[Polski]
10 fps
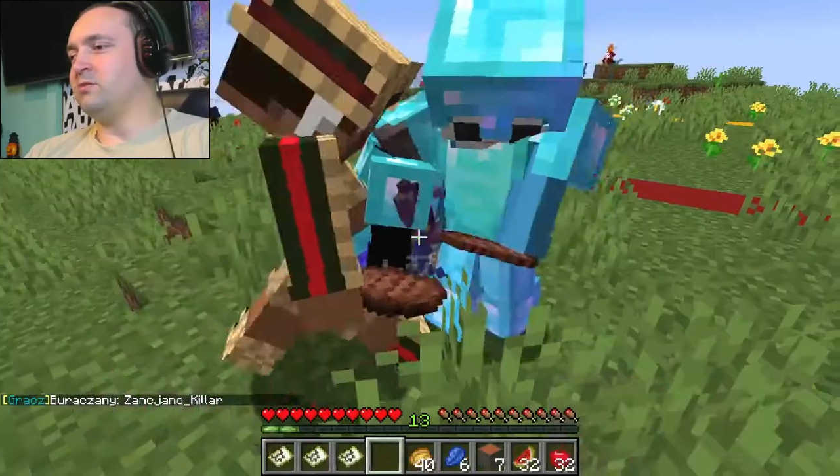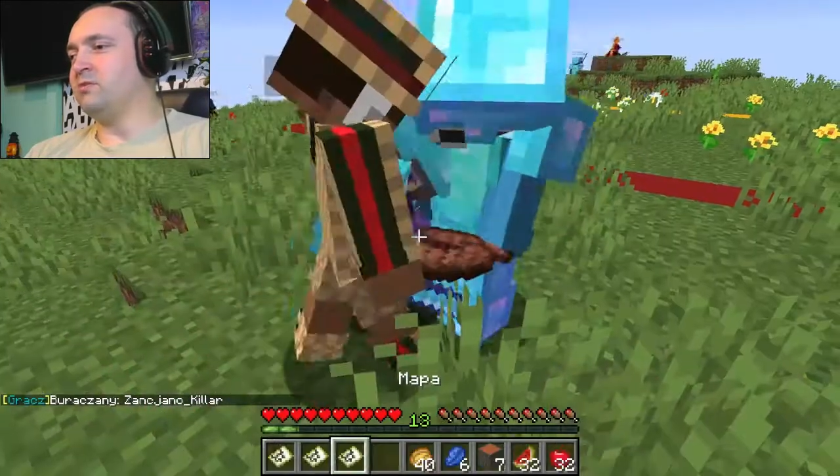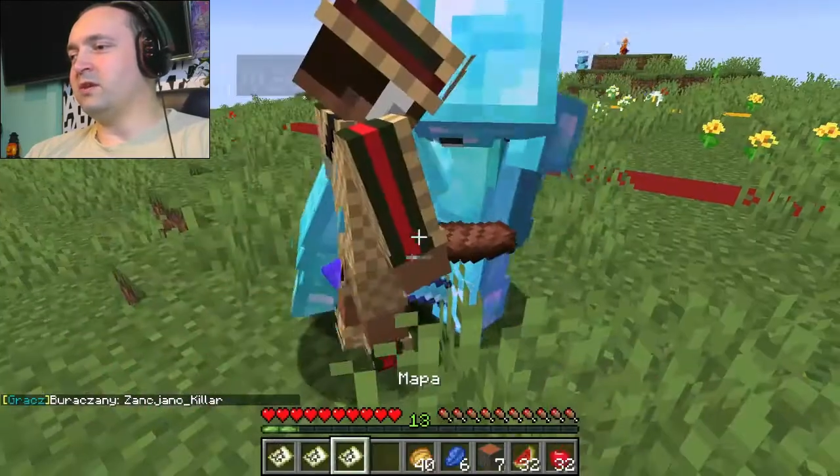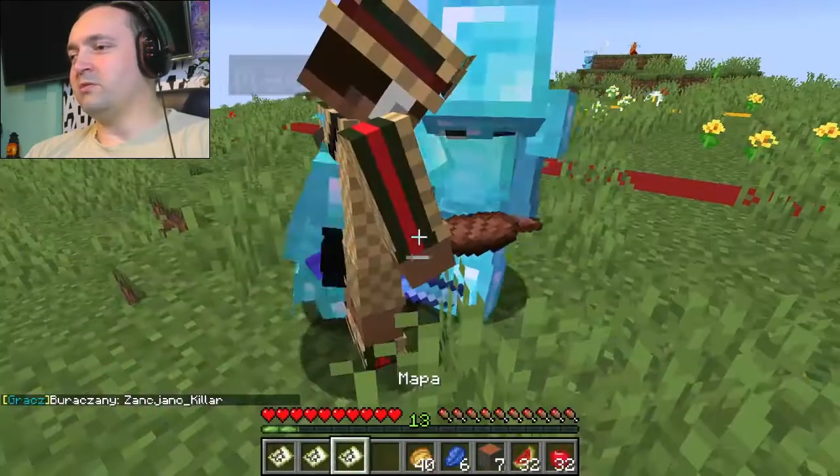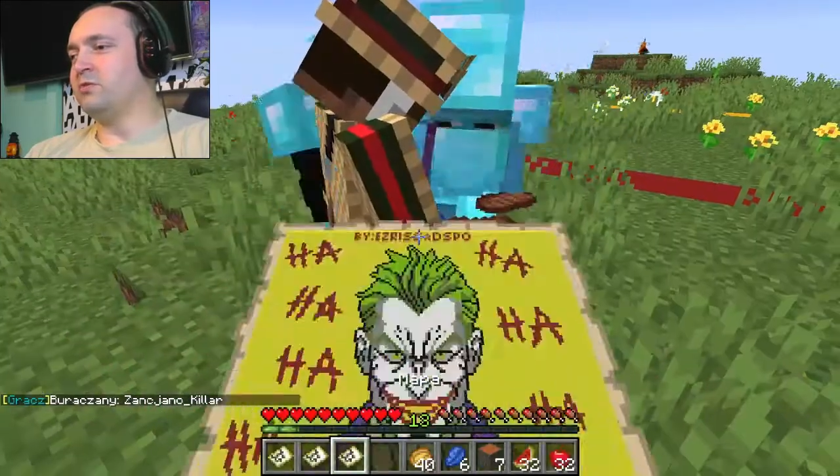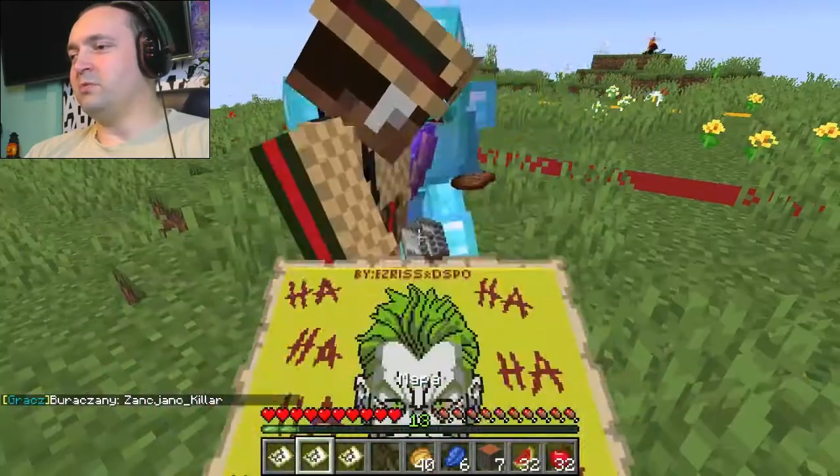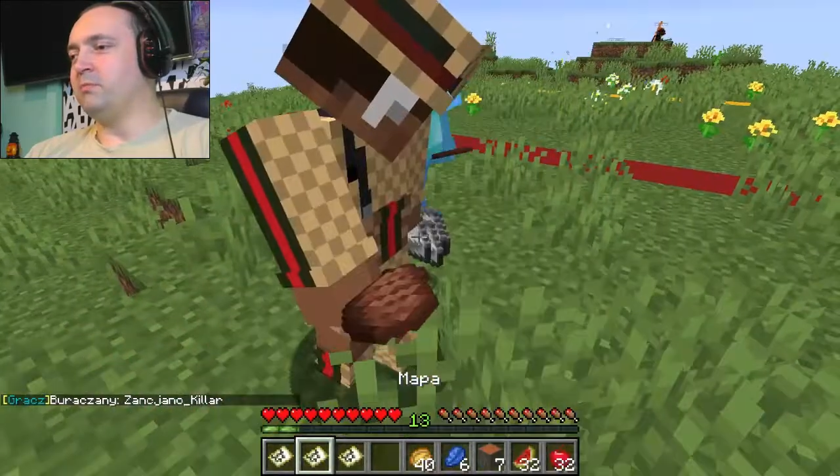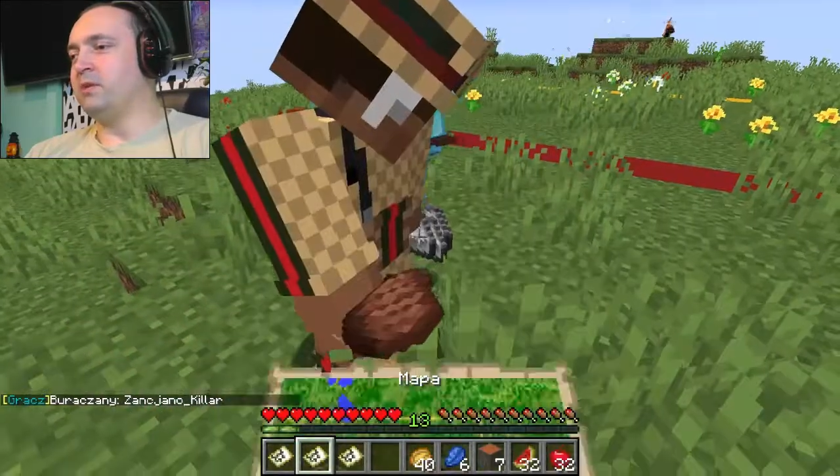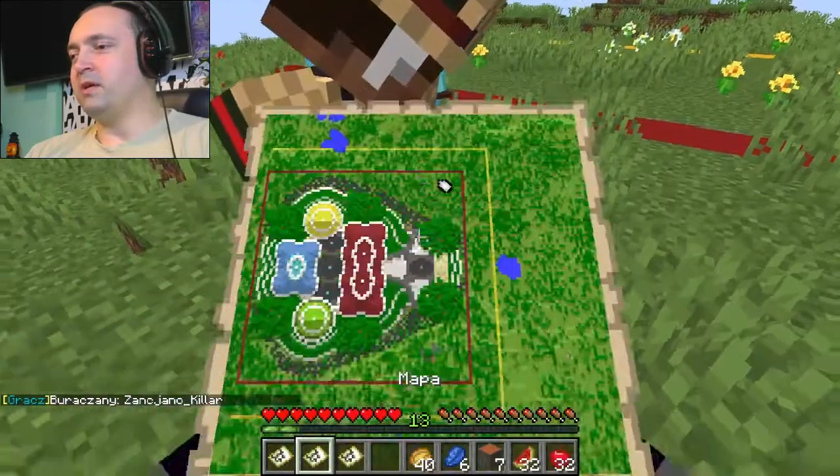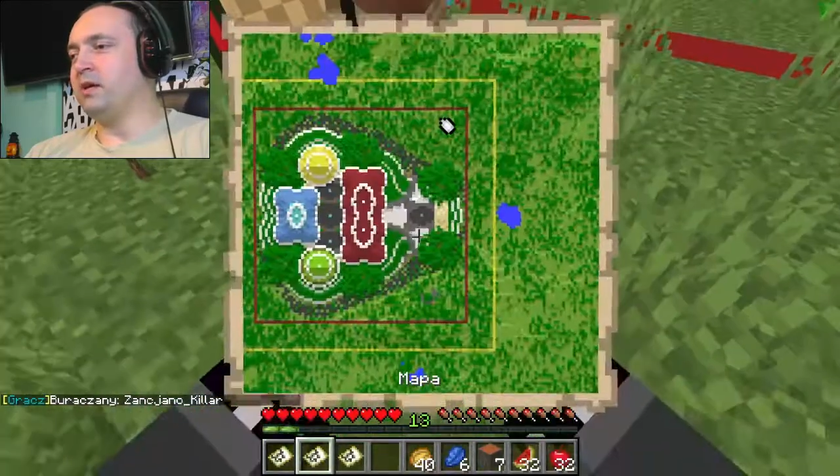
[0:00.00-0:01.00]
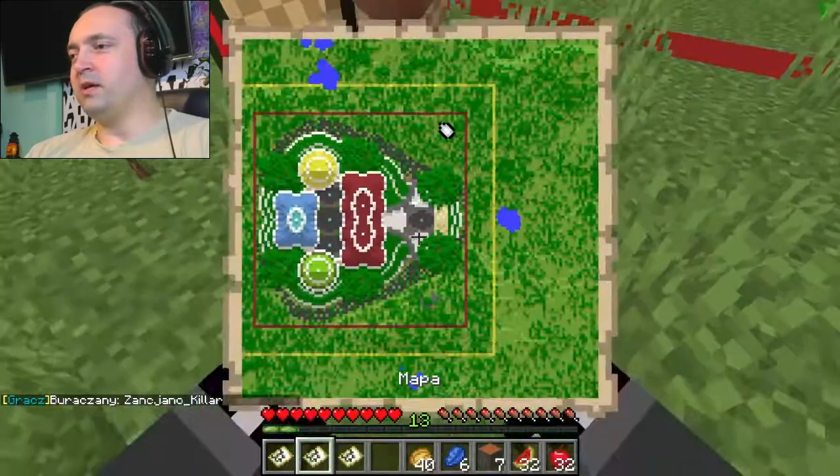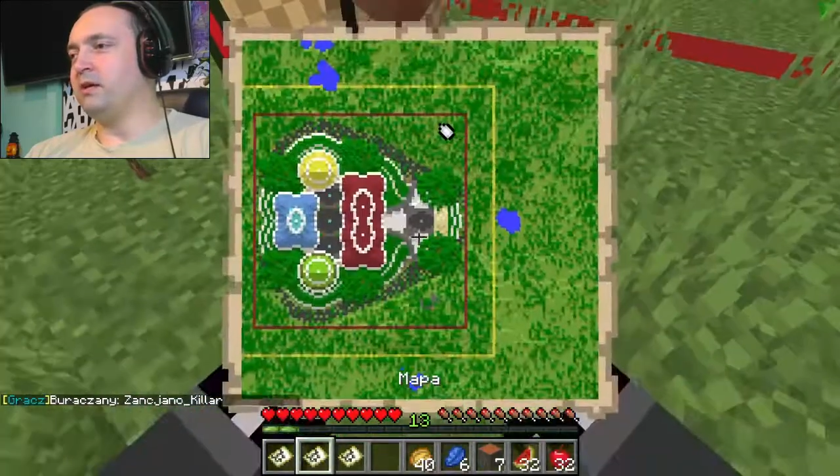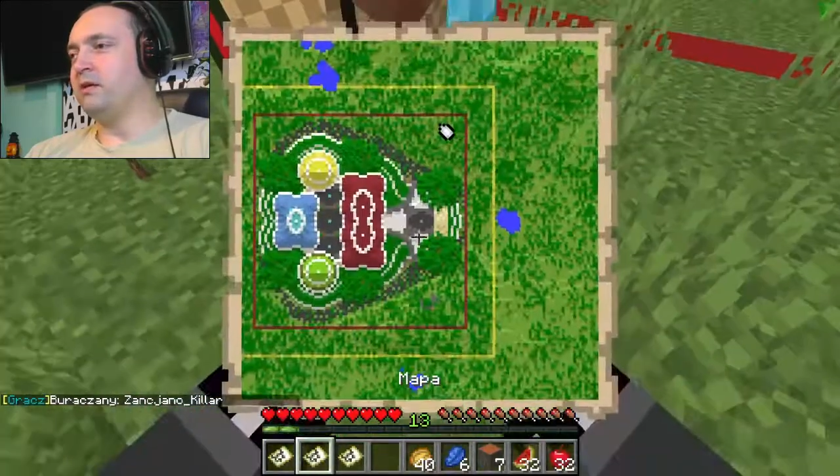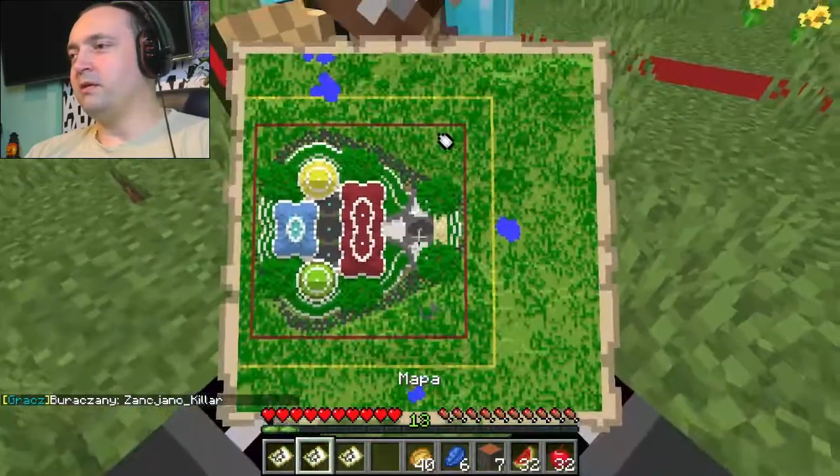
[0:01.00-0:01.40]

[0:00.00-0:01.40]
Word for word: Tu jakąś mapkę.